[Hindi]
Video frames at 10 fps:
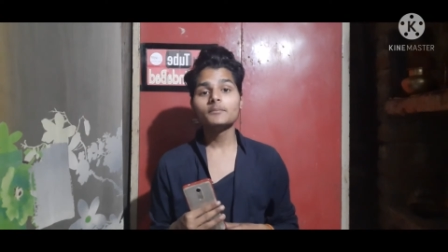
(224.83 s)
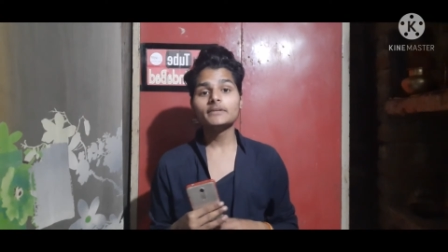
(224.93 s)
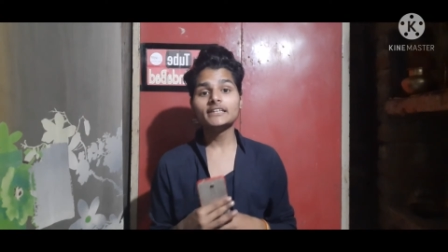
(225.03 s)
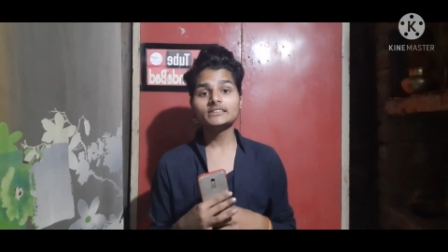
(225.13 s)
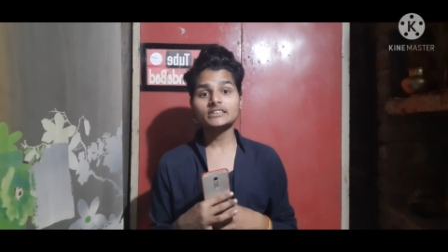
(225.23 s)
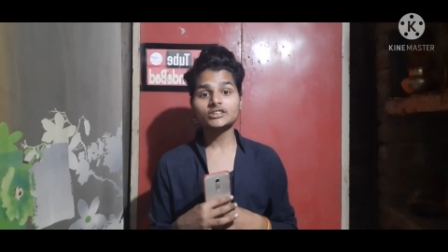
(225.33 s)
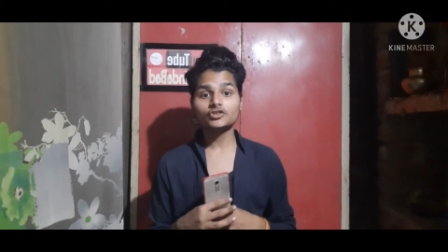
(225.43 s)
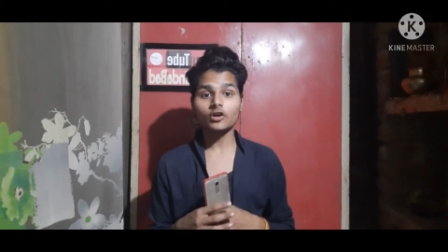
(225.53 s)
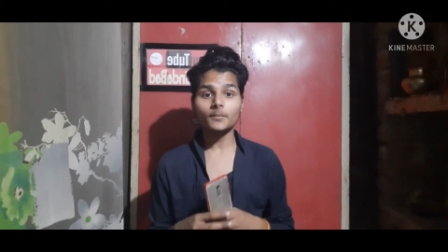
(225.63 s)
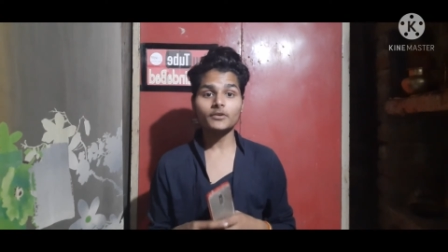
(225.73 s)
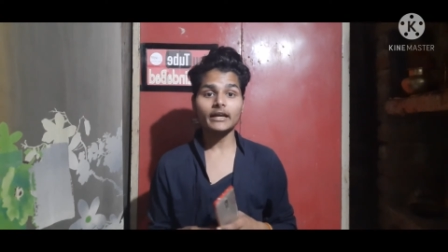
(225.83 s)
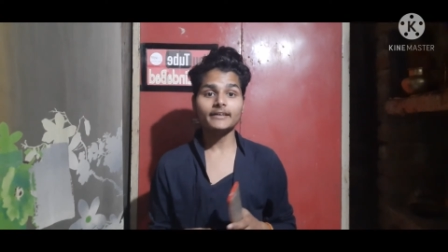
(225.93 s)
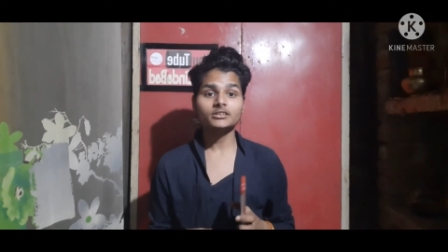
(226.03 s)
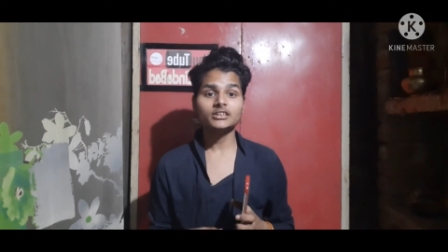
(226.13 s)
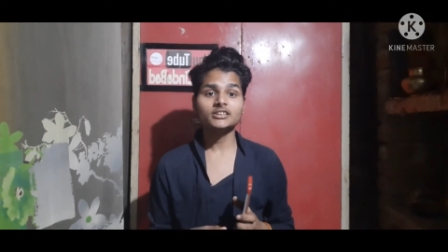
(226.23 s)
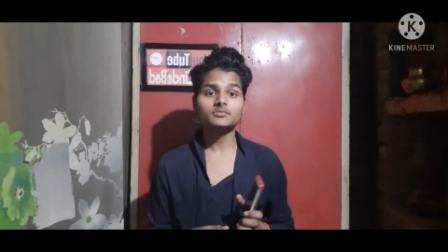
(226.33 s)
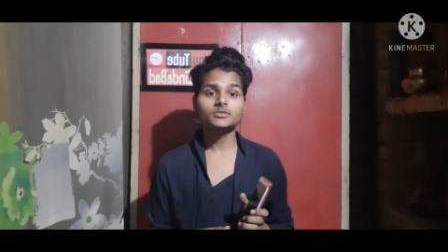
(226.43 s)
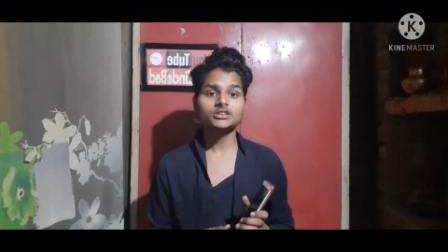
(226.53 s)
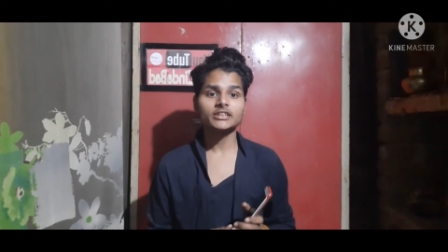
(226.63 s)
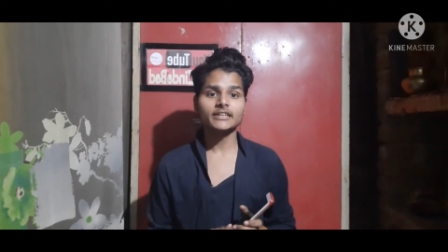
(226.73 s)
प्लीज़ स्टॉप ट्राइंग दीज
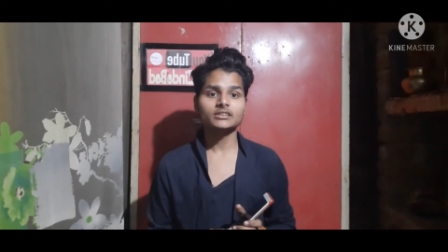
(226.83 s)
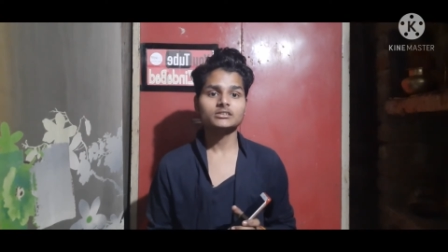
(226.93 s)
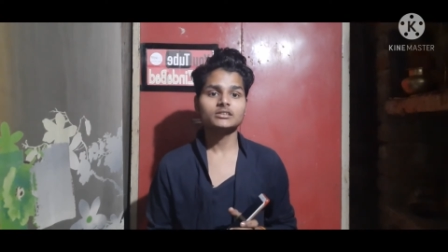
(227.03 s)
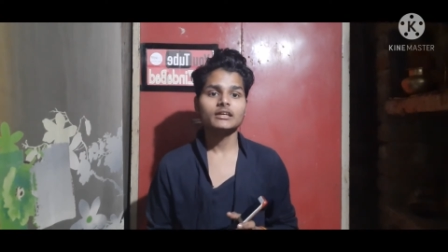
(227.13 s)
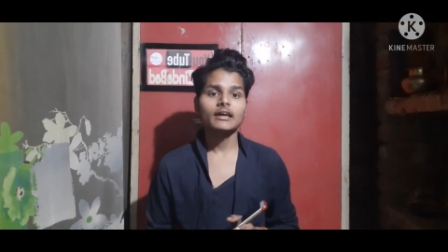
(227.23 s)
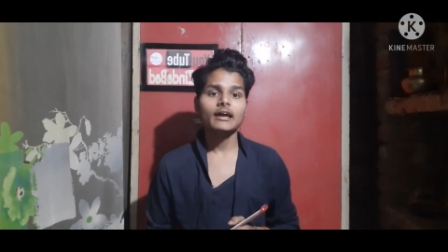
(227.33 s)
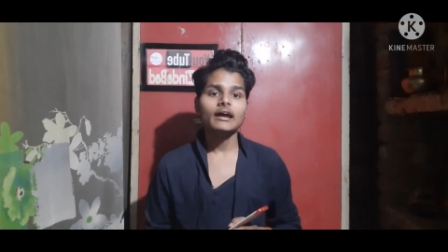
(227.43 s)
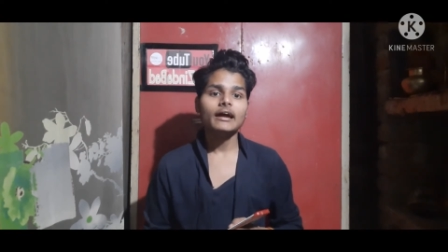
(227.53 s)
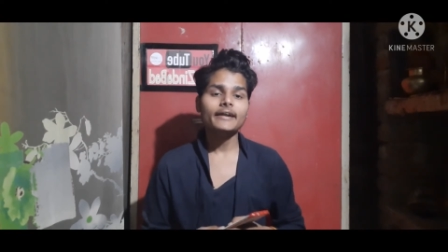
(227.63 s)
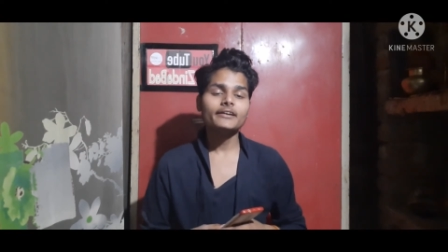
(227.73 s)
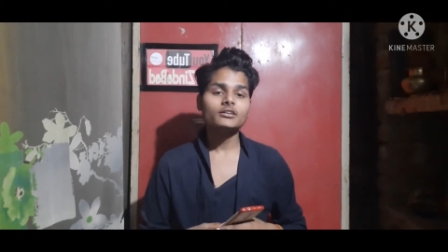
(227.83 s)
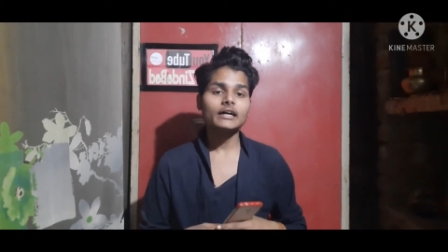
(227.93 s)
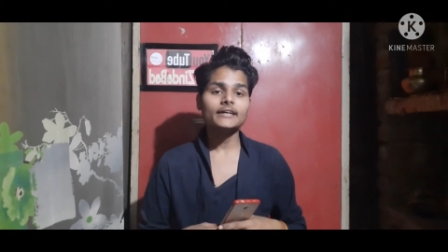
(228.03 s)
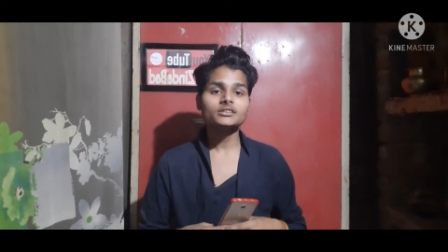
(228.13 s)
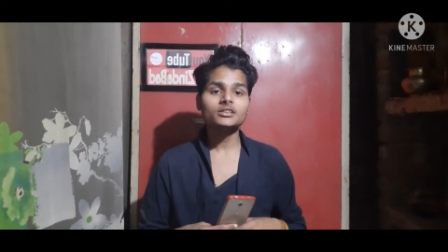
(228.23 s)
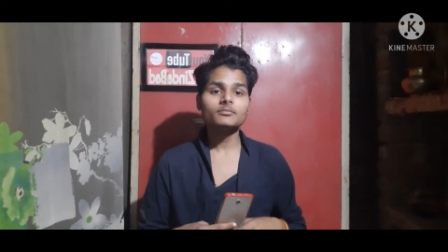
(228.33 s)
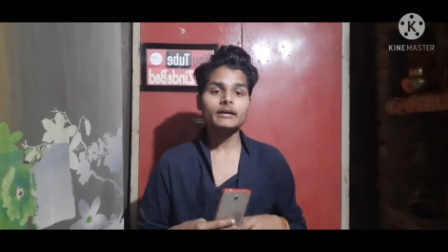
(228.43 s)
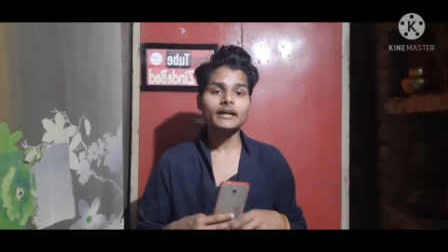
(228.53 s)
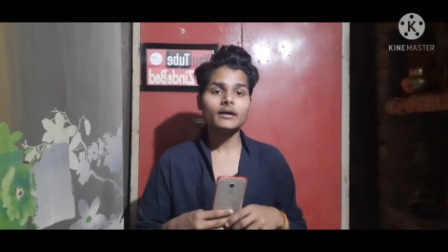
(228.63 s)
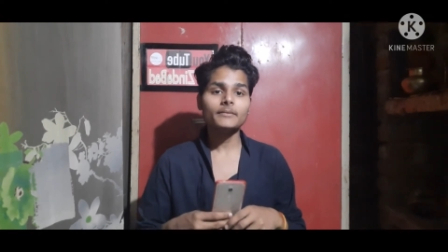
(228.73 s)
मिस्टेक्स एंड गाइज
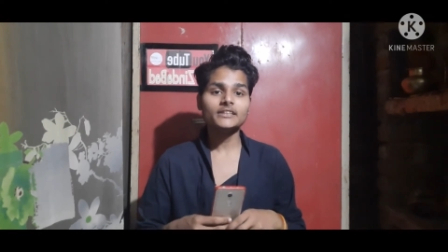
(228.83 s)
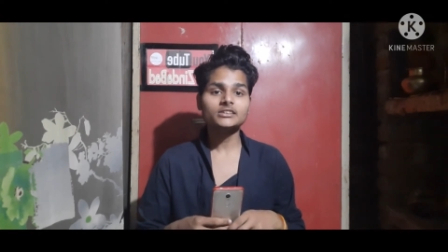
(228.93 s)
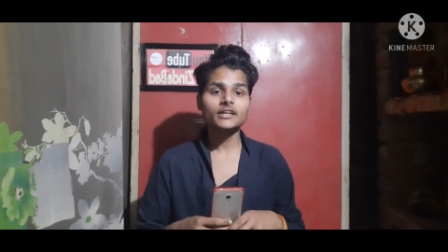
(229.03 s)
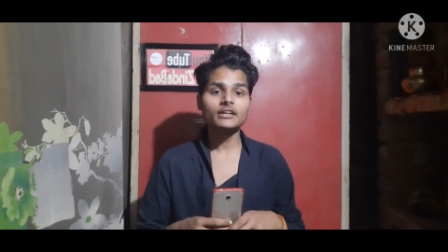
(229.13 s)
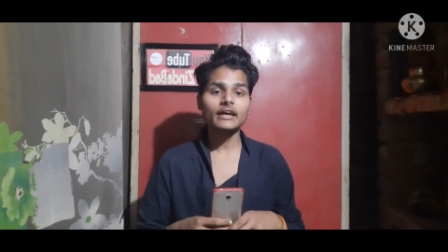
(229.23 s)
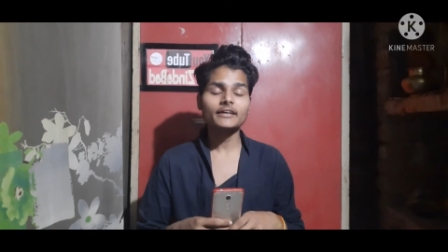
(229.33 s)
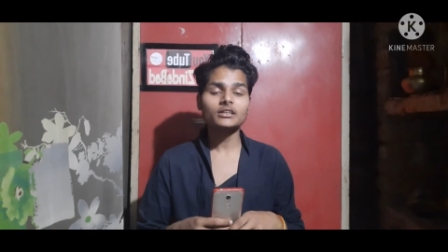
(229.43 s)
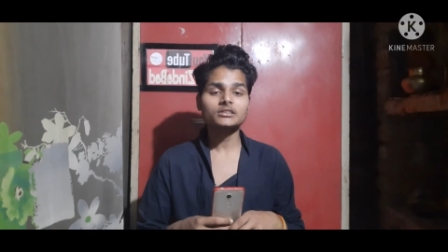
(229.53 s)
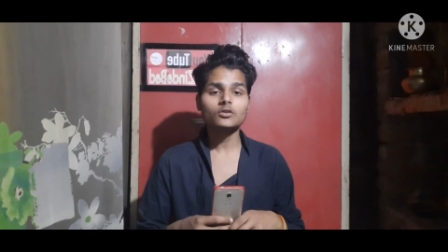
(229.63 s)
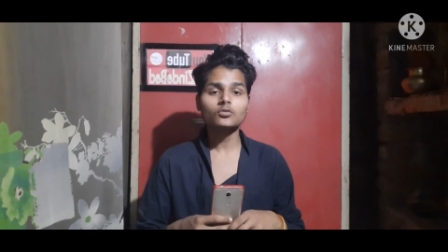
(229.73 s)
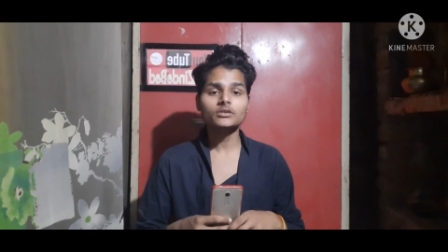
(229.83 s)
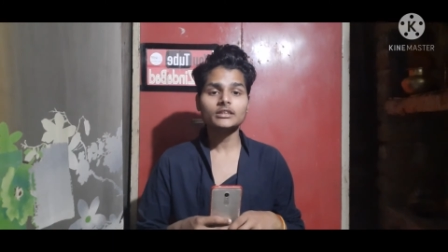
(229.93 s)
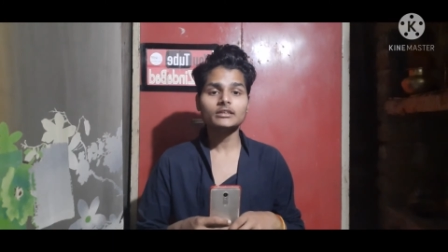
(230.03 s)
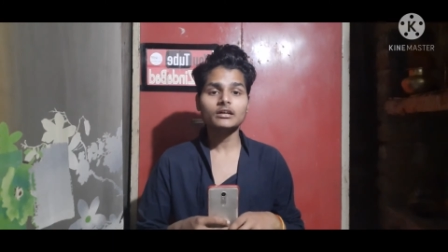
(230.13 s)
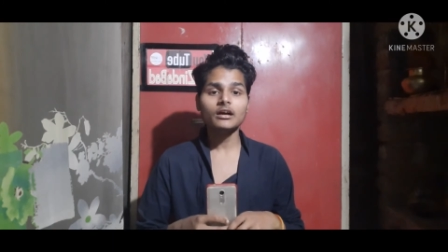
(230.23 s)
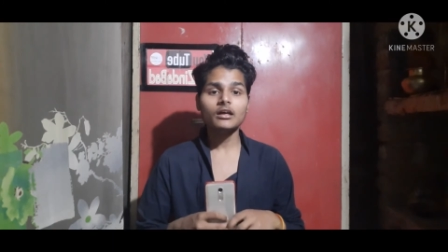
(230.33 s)
मैं हमेशा ट्राई करता हूँ कि